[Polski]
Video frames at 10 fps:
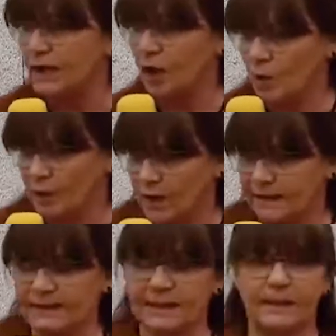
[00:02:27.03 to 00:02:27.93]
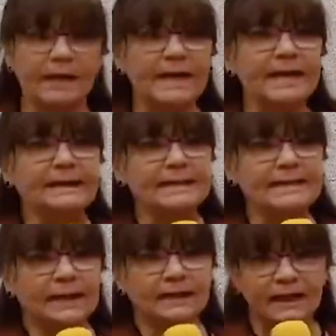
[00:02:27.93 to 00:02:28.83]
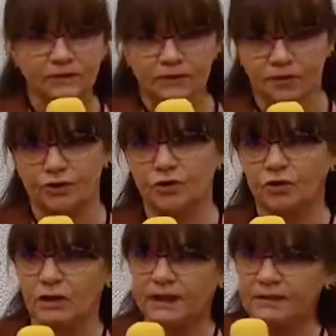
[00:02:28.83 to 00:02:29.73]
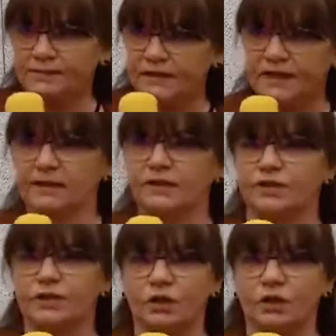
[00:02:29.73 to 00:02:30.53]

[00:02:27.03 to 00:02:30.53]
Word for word: opłaca. Ta staranność o aktywizację, czyli